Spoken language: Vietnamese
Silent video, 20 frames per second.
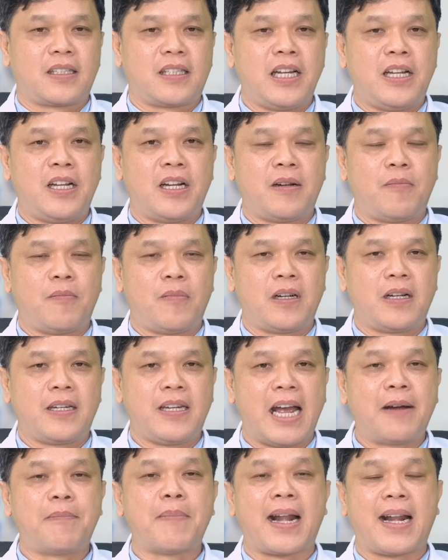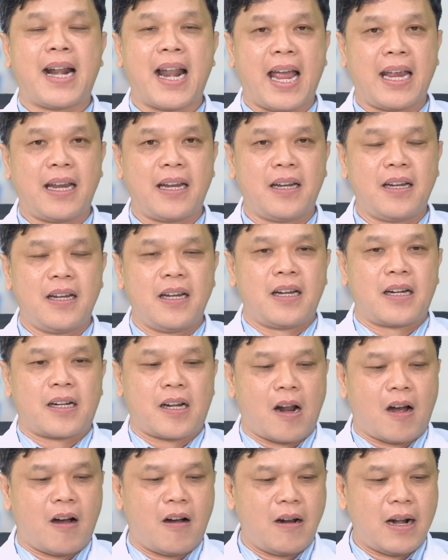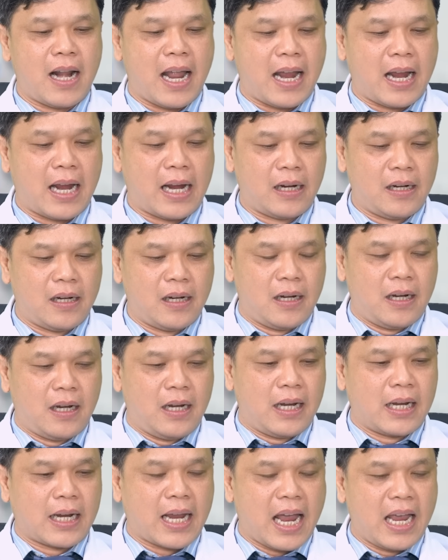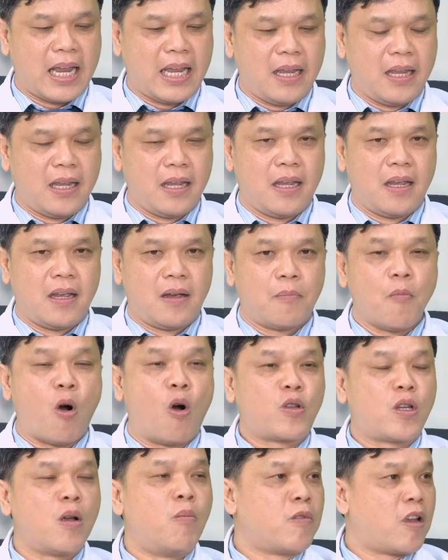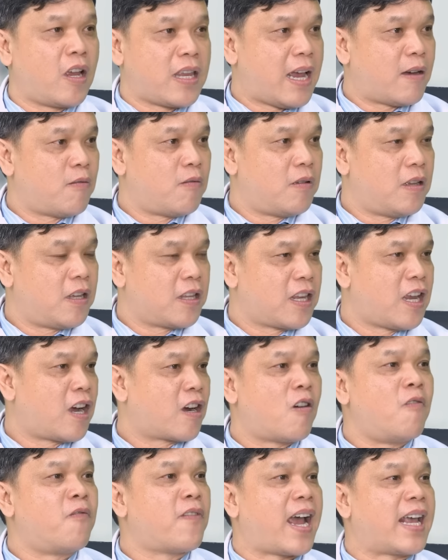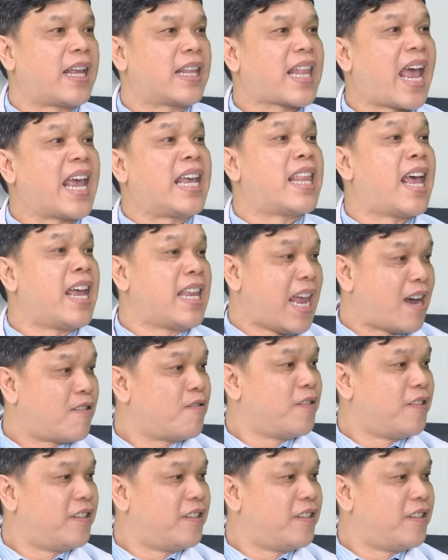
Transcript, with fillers: Xin nhấn mạnh lại, đó là cái bổ sung cho nhau chứ không phải thay thế nhau.